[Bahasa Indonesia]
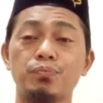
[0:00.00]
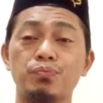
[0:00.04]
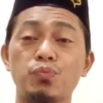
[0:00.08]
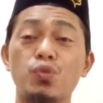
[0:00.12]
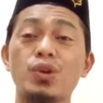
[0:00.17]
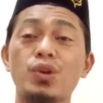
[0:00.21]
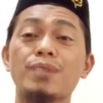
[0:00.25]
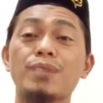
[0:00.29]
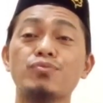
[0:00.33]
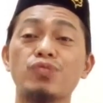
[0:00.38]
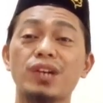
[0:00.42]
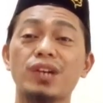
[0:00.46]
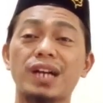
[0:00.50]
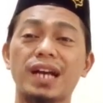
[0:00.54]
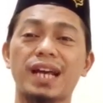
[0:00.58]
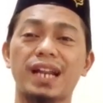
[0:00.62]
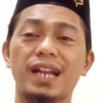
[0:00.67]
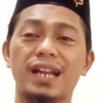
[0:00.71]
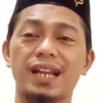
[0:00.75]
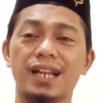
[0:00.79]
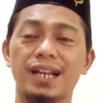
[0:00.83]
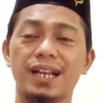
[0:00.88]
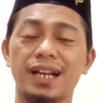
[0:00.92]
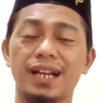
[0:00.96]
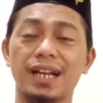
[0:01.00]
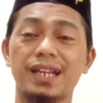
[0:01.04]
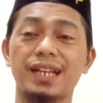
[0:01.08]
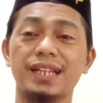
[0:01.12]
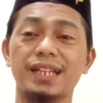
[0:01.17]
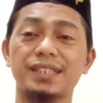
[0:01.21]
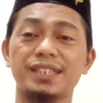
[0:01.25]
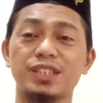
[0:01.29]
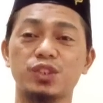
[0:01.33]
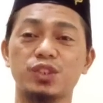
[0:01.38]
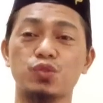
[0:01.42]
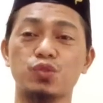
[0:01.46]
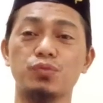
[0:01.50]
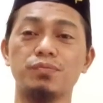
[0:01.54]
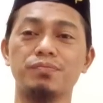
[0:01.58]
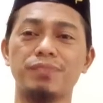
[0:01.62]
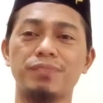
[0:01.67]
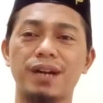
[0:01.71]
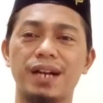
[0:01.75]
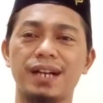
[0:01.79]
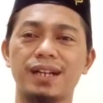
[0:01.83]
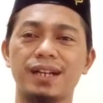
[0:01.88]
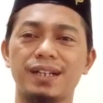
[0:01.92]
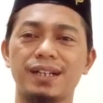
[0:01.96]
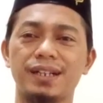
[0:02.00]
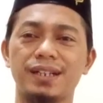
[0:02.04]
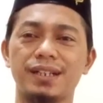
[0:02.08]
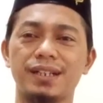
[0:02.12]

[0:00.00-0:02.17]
Bunga mekar karena si kumbang.